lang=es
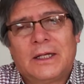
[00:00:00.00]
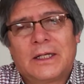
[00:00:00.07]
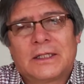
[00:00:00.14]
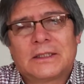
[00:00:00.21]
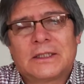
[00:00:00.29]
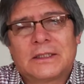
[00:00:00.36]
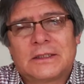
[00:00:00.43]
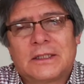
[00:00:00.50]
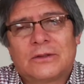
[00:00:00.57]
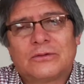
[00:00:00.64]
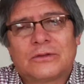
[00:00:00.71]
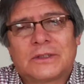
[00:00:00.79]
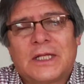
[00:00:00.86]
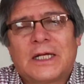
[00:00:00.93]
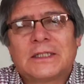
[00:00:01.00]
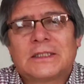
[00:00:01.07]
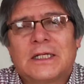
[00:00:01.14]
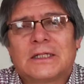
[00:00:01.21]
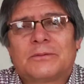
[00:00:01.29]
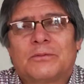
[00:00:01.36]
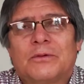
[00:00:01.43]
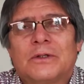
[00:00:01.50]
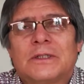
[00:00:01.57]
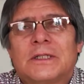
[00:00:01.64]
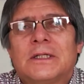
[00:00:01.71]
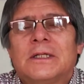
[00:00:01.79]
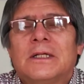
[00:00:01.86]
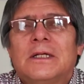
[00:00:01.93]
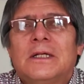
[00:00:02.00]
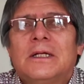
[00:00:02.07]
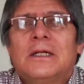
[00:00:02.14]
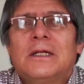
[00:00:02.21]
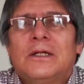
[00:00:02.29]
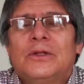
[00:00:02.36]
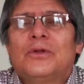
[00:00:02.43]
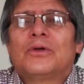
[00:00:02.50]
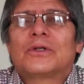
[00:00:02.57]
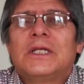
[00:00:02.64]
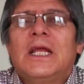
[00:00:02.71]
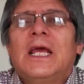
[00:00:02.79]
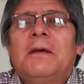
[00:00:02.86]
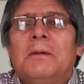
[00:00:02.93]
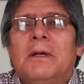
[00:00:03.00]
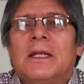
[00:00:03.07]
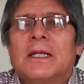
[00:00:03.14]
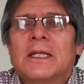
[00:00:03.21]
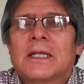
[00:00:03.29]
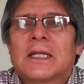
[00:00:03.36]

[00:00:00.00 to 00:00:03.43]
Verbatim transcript: que estas circunstancias pues nos lleven